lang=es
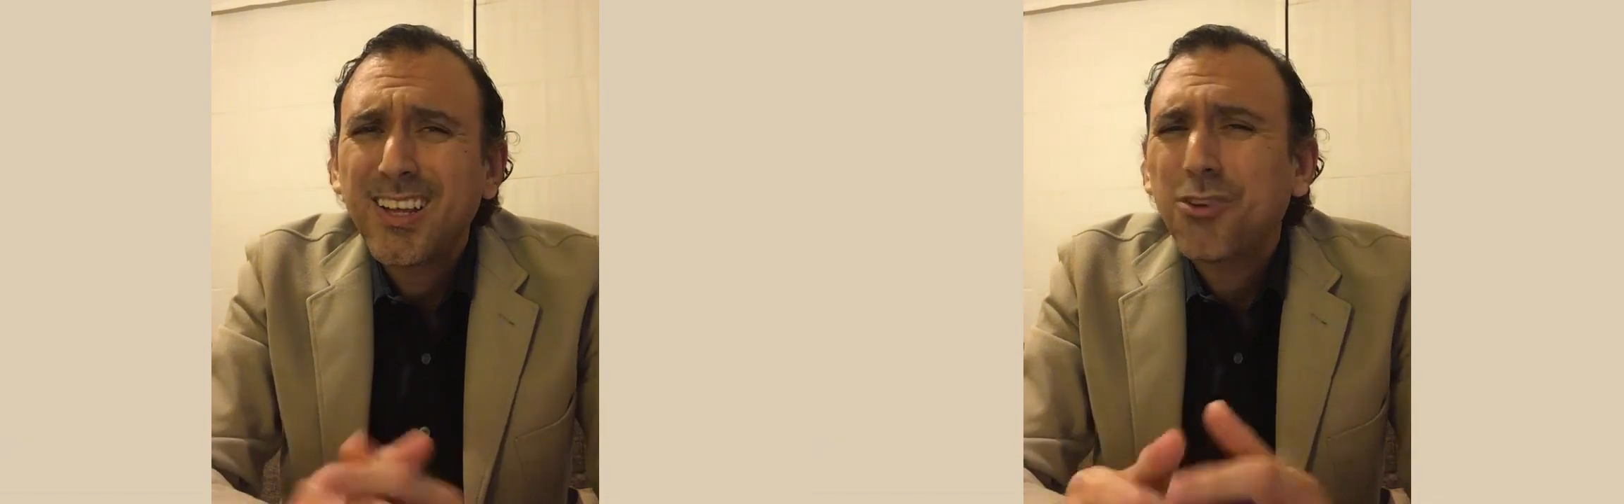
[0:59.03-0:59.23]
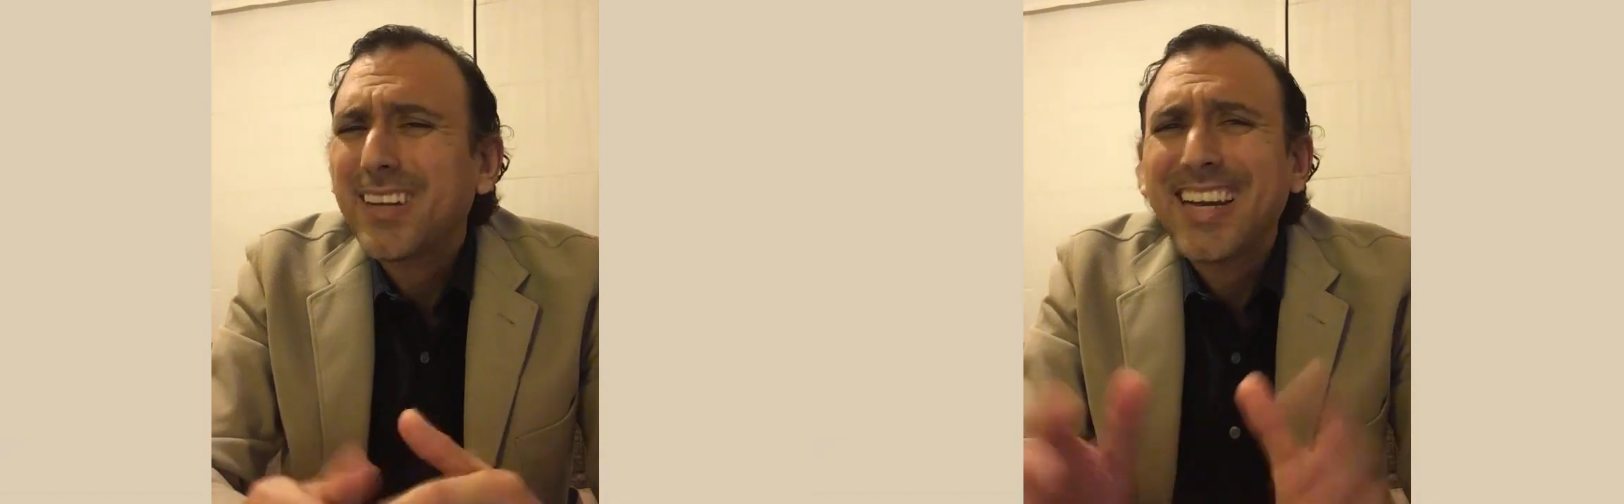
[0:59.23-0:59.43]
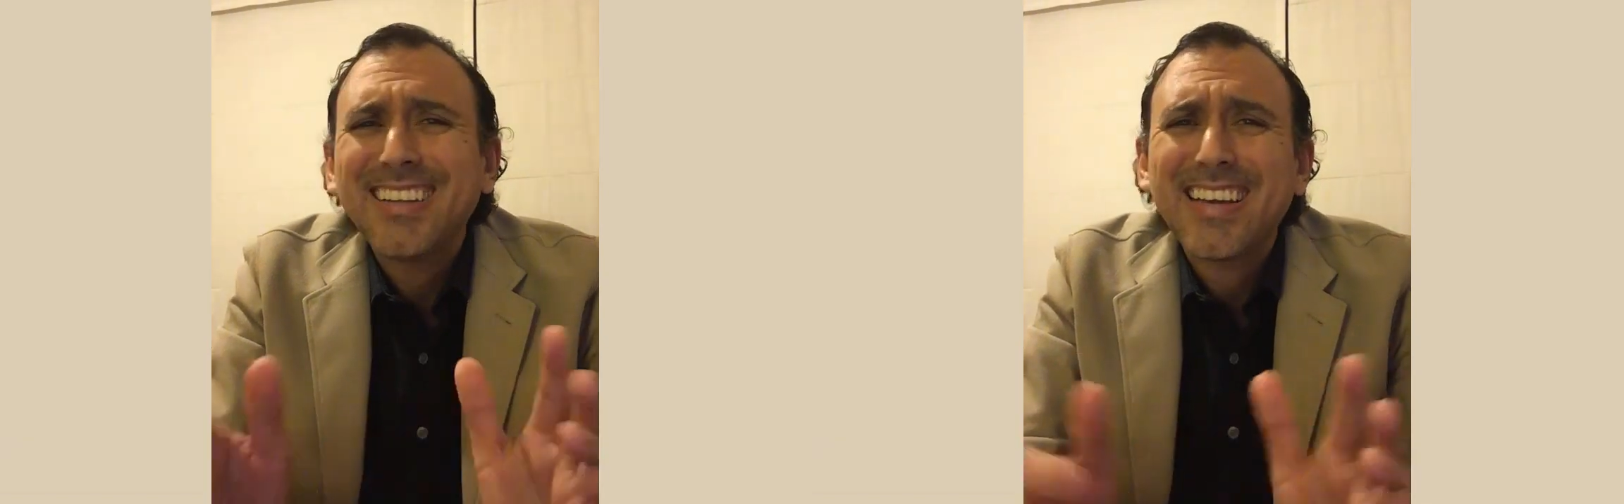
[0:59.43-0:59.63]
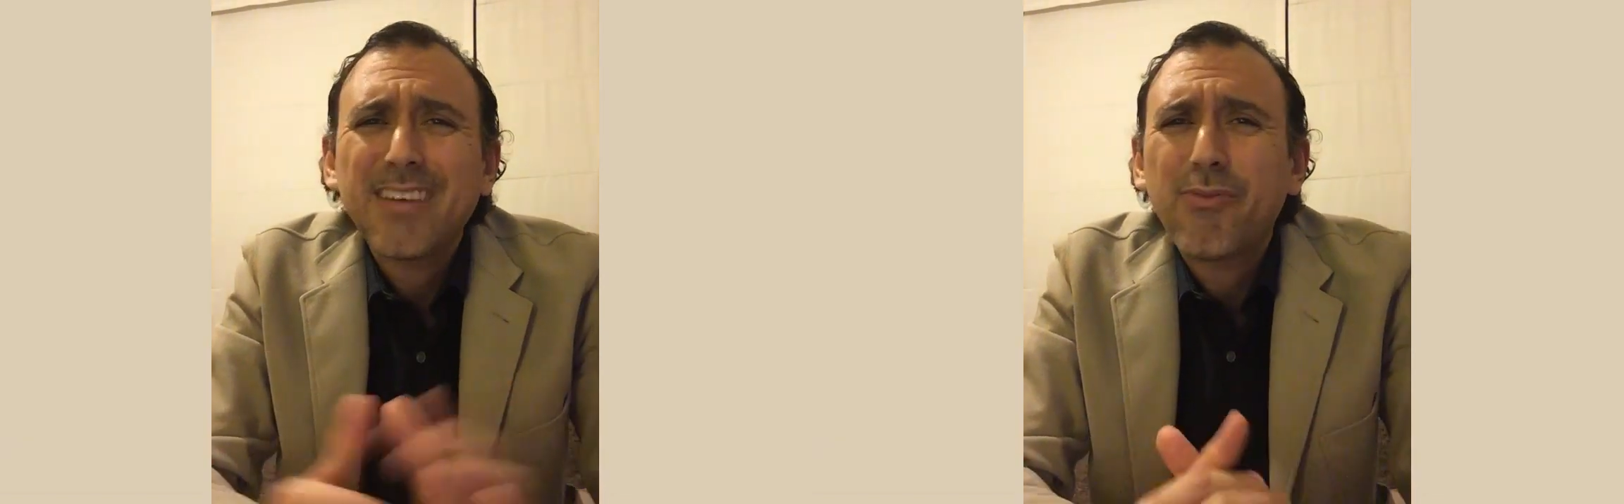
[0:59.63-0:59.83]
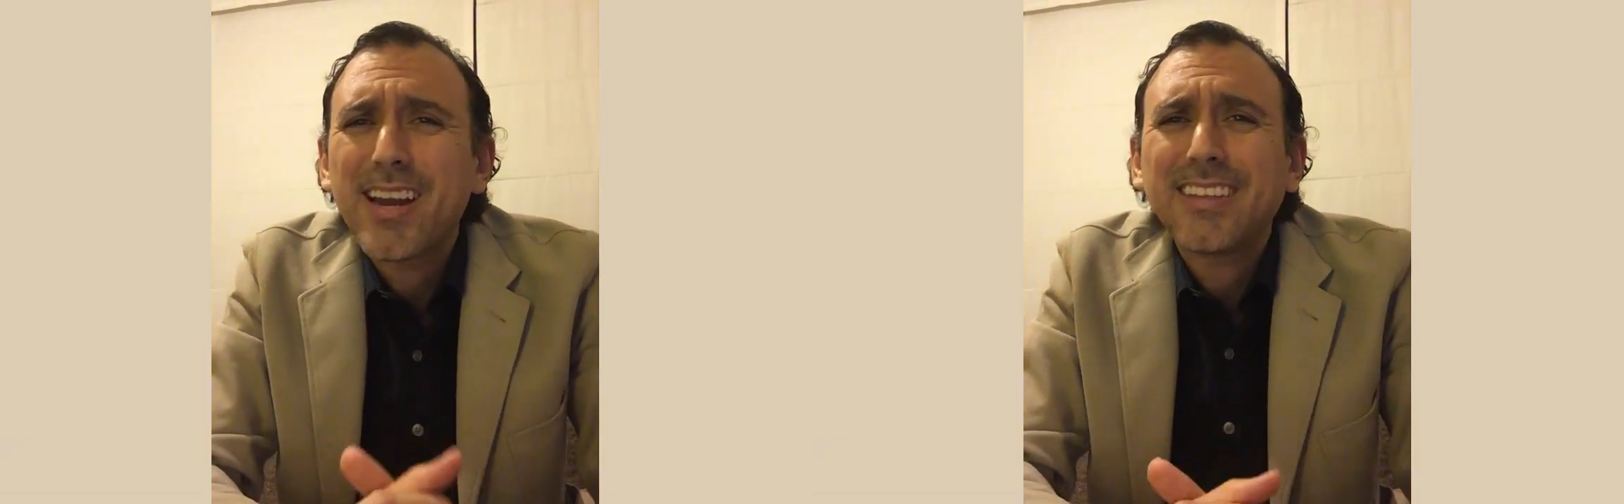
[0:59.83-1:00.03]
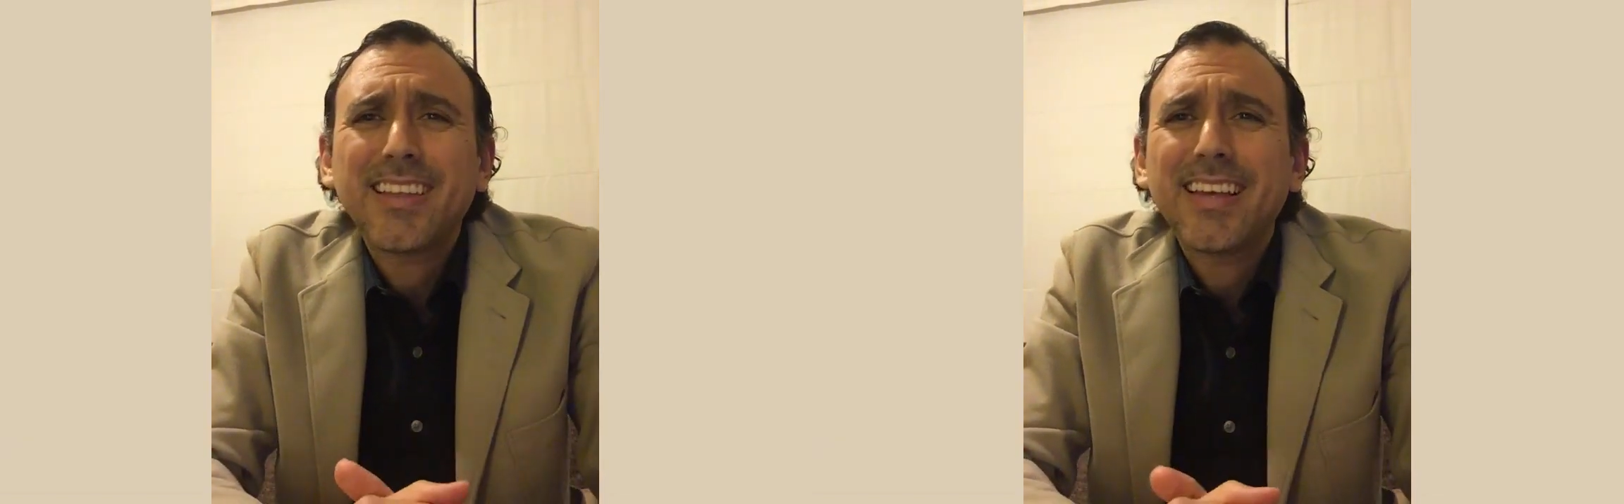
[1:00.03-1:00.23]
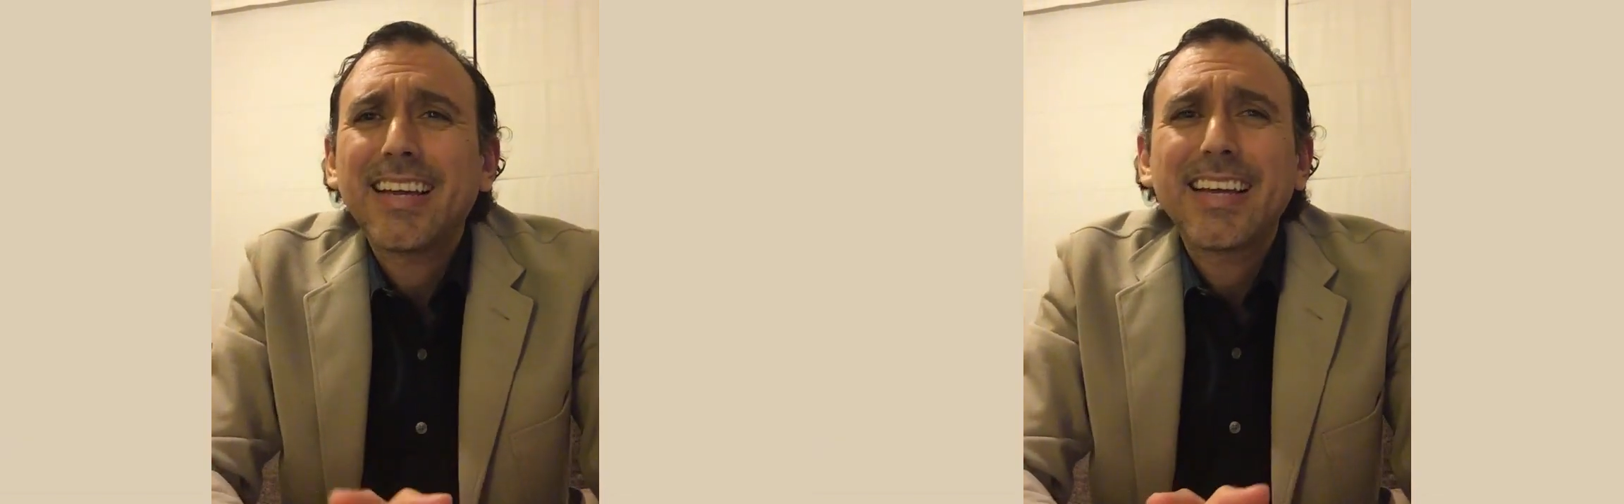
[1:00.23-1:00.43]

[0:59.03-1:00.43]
Otra gente allá afuera te dirá